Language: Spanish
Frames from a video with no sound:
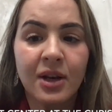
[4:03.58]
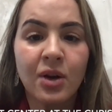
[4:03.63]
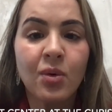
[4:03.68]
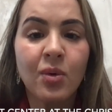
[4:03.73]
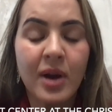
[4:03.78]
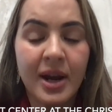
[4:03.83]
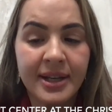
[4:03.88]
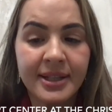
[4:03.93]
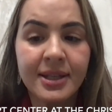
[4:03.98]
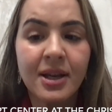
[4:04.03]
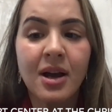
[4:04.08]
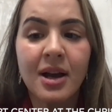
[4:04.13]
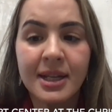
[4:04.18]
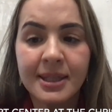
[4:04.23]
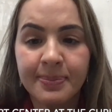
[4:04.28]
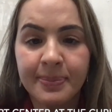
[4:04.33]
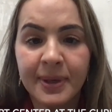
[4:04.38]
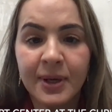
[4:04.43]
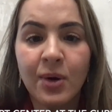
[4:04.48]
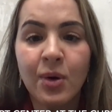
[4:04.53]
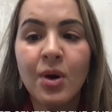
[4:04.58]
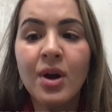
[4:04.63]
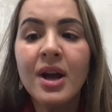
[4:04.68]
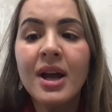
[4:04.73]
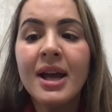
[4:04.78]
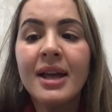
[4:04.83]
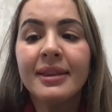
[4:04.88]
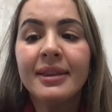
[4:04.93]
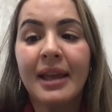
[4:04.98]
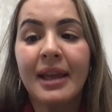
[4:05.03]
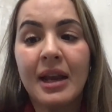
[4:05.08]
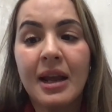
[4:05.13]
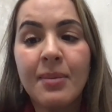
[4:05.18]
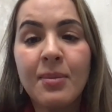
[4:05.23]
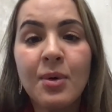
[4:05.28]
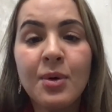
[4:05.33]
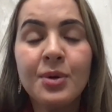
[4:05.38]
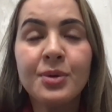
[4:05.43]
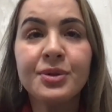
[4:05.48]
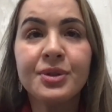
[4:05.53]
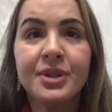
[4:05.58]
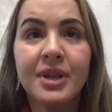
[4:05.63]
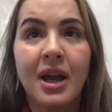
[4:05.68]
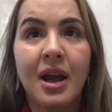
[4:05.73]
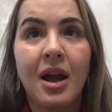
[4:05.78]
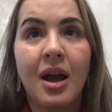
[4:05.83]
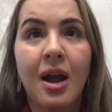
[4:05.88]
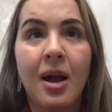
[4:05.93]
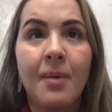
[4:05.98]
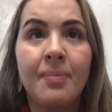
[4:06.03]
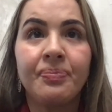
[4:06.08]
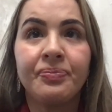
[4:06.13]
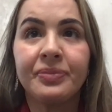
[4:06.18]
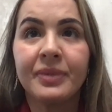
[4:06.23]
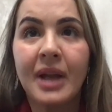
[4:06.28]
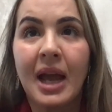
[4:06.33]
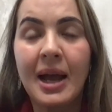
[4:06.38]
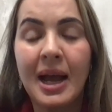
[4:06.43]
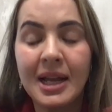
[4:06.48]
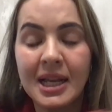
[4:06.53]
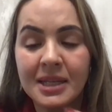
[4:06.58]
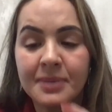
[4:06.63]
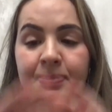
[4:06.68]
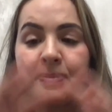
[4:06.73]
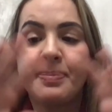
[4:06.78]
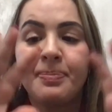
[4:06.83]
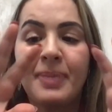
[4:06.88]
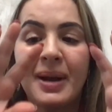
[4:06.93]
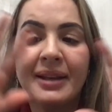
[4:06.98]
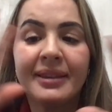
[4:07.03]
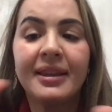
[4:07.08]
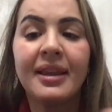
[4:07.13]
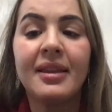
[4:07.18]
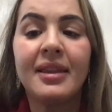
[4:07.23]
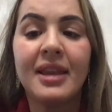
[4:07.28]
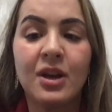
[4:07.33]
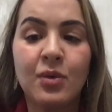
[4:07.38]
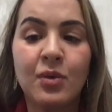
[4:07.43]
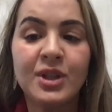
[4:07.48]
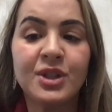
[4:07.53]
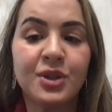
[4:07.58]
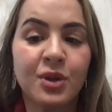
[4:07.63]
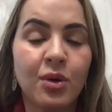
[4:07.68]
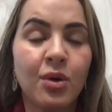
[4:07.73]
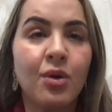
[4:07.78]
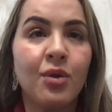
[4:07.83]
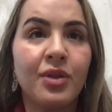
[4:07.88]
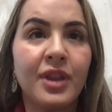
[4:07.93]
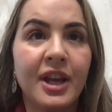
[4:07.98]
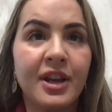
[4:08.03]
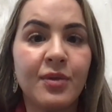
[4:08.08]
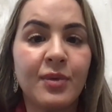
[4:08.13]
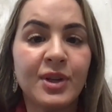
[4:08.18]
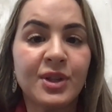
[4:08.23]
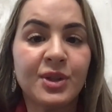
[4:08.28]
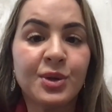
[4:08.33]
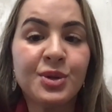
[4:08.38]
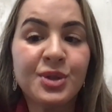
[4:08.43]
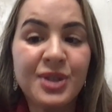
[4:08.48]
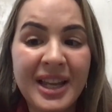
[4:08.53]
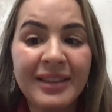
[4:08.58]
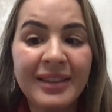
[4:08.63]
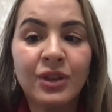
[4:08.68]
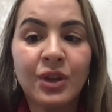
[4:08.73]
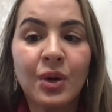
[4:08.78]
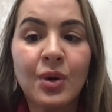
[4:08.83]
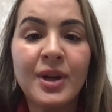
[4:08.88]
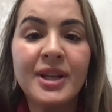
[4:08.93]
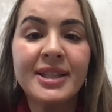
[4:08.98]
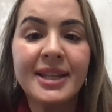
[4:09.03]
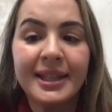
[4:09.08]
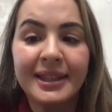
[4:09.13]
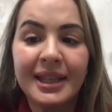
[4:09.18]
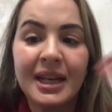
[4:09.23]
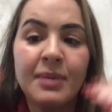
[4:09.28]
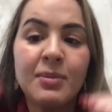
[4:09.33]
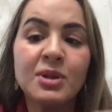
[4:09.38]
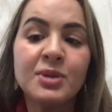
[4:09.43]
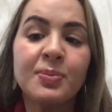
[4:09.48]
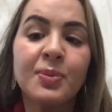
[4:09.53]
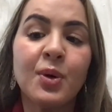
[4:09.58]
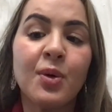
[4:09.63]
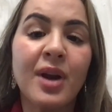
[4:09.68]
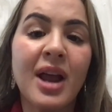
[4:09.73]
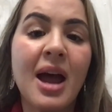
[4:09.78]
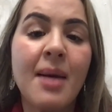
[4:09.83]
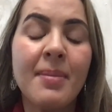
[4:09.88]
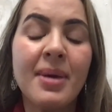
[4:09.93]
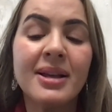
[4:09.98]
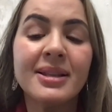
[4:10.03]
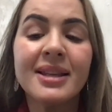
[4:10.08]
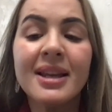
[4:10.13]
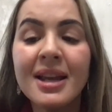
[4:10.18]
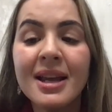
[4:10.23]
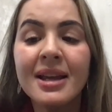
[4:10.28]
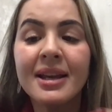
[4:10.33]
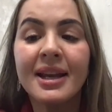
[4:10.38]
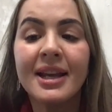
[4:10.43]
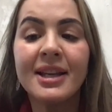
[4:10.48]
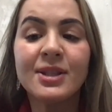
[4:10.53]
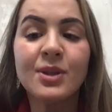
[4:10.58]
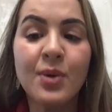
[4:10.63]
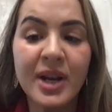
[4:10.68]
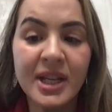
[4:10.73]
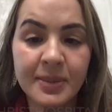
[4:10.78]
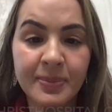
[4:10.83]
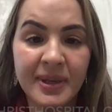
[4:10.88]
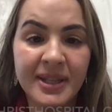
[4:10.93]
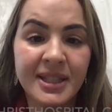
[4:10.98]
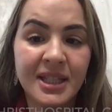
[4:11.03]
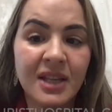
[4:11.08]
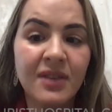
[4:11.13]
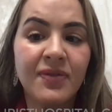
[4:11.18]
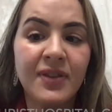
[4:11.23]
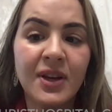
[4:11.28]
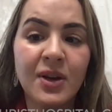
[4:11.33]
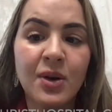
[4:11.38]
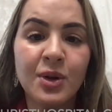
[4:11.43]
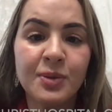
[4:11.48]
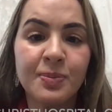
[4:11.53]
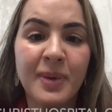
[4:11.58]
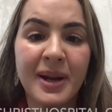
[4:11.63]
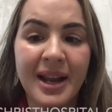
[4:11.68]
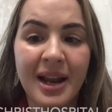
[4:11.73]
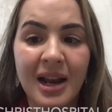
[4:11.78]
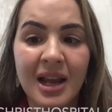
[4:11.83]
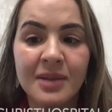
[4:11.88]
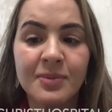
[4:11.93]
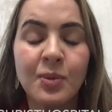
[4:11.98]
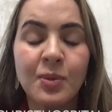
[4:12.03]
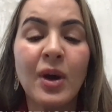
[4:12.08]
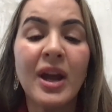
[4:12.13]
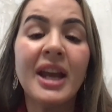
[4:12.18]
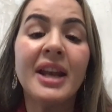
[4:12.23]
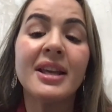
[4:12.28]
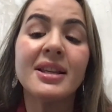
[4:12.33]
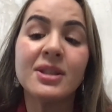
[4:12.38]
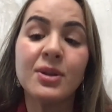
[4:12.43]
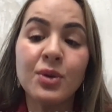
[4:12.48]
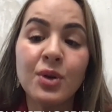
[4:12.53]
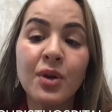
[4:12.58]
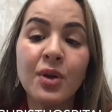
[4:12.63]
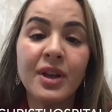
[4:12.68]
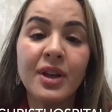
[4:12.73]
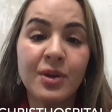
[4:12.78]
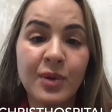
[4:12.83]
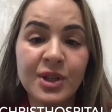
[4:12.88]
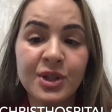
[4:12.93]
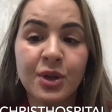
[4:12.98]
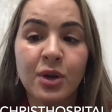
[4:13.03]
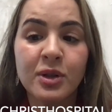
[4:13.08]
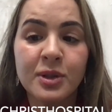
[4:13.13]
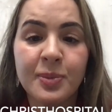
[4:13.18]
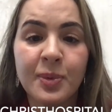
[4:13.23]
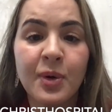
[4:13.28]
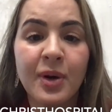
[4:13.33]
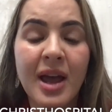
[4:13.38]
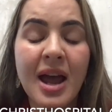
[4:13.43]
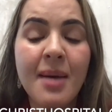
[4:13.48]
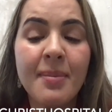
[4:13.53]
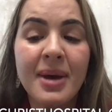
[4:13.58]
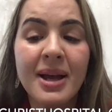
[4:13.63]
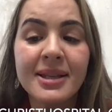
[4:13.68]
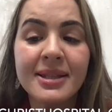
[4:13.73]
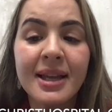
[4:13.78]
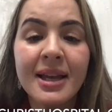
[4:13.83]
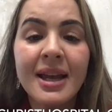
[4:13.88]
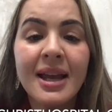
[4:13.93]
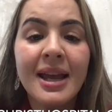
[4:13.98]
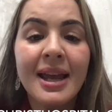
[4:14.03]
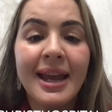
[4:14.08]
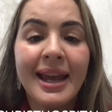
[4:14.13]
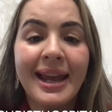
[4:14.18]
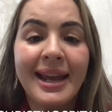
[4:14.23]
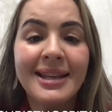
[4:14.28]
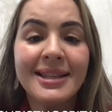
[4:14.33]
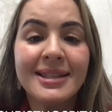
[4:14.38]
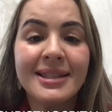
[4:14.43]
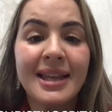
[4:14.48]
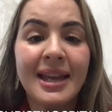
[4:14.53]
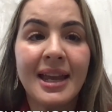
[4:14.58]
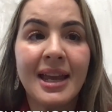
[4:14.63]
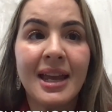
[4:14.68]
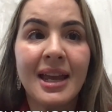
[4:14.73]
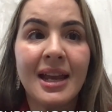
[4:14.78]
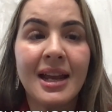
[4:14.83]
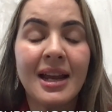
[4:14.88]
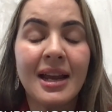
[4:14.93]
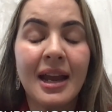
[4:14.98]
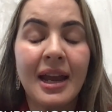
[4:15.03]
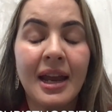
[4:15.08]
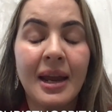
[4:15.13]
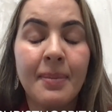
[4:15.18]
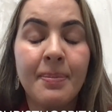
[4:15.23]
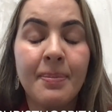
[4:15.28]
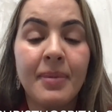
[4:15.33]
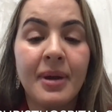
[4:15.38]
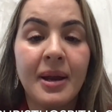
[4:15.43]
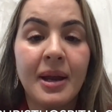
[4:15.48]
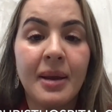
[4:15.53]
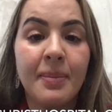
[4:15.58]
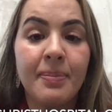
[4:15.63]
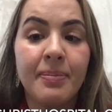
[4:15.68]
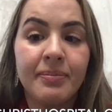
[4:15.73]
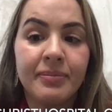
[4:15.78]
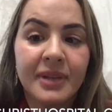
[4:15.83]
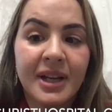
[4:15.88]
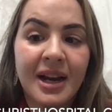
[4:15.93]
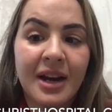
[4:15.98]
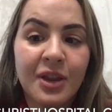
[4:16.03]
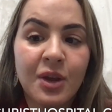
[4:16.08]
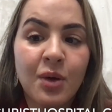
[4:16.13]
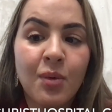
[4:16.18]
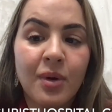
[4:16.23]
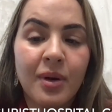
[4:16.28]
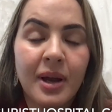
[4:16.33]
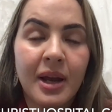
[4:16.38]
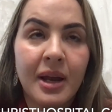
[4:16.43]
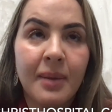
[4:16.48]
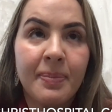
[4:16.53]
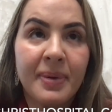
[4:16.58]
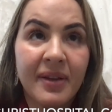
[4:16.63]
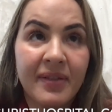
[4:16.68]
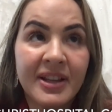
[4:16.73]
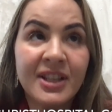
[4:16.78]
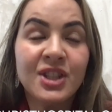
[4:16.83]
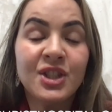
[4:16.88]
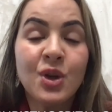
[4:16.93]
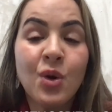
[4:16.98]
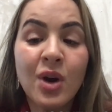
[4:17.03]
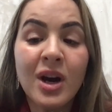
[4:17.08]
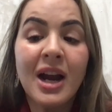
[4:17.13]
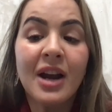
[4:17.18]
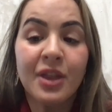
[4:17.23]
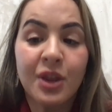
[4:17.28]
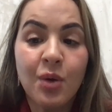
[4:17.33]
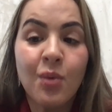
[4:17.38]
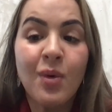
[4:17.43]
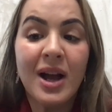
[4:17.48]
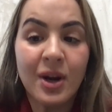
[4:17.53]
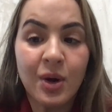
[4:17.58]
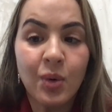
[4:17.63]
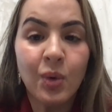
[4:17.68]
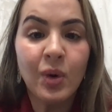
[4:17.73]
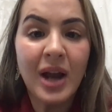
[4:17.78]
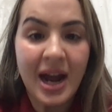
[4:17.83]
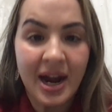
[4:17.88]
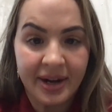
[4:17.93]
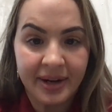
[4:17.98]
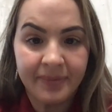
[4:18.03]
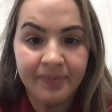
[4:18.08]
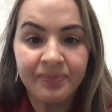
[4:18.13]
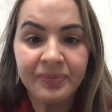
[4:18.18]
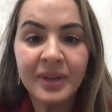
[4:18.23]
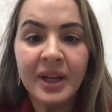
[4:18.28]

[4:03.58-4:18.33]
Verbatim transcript: de Christ Hospital tenemos um, parte de nuestro, de nuestro centro es que tenemos programas que son específicos para las mujeres y uno de nuestros programas es de eh, eh, eh, prevención cardiovascular.